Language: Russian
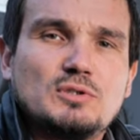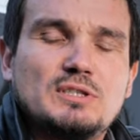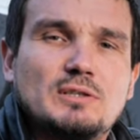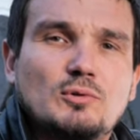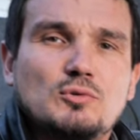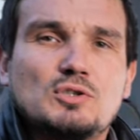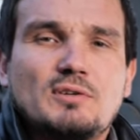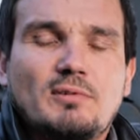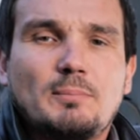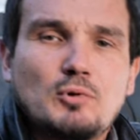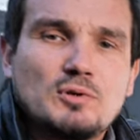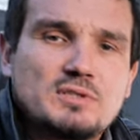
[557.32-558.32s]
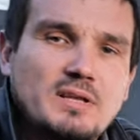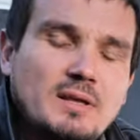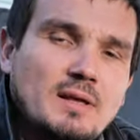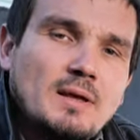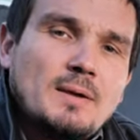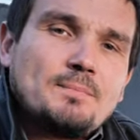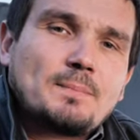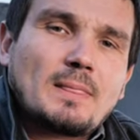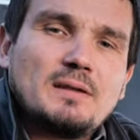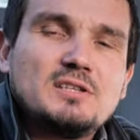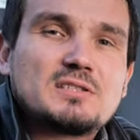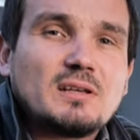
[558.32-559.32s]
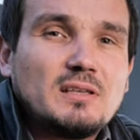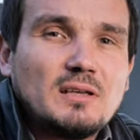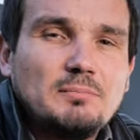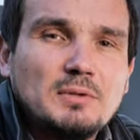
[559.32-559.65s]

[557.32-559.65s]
то есть это уже вопрос нескольких